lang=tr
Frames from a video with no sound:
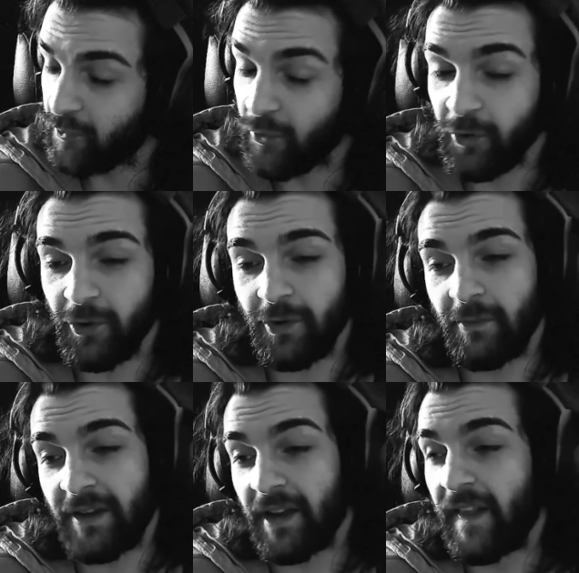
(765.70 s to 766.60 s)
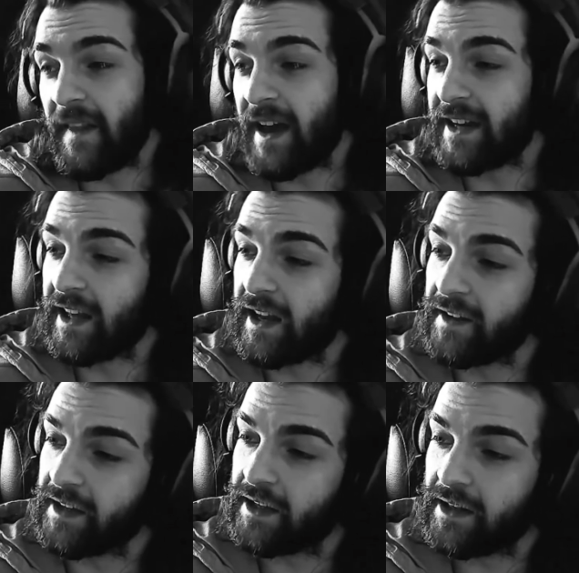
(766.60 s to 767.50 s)
Bugün masadan
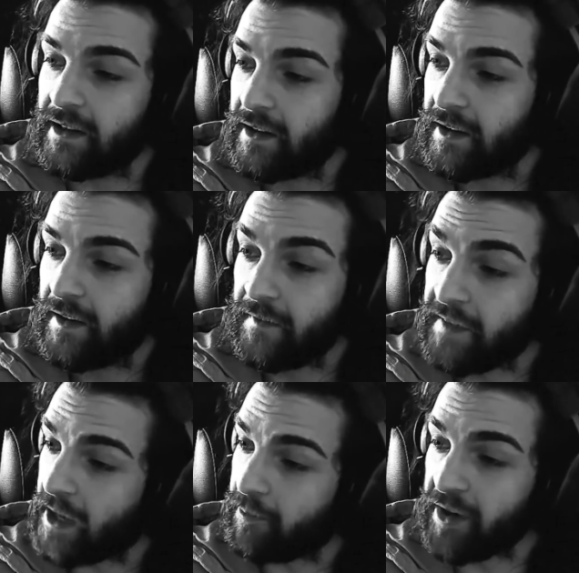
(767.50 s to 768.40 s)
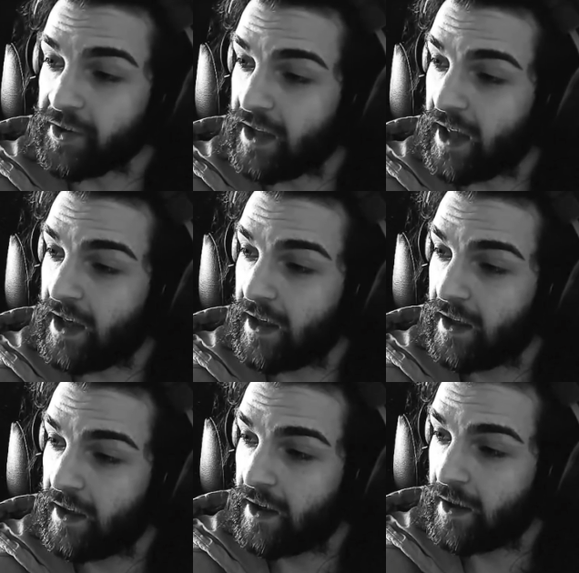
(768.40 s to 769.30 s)
ayrılana değil, tek başına
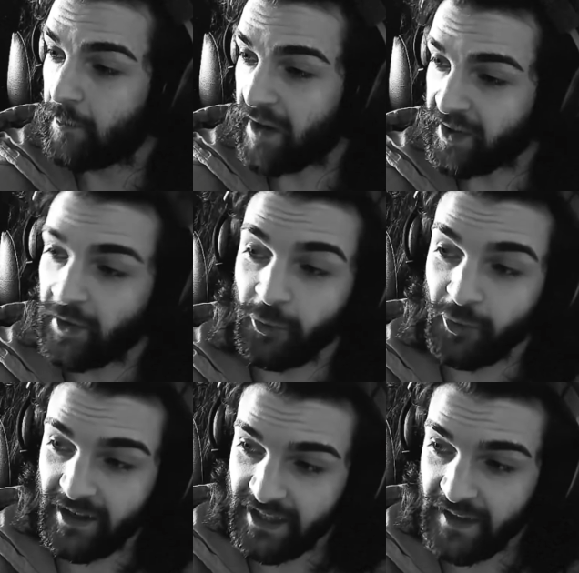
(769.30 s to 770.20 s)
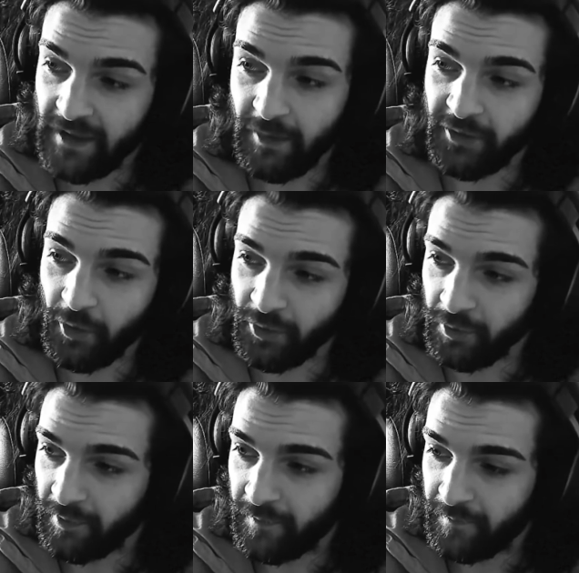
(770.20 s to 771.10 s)
masada oturan kendime
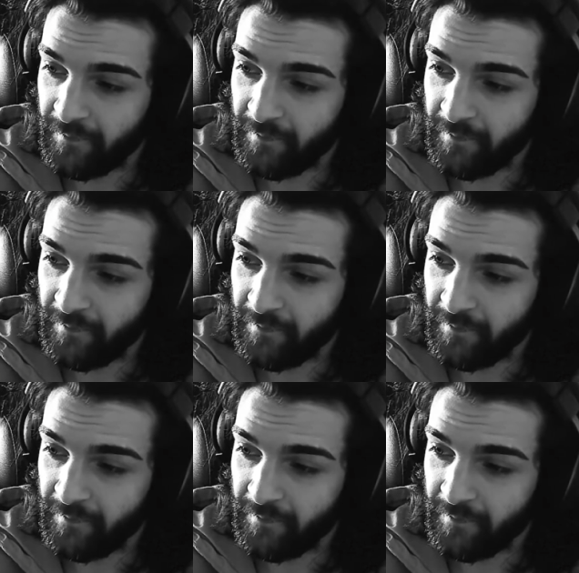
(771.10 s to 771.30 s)
sözüm.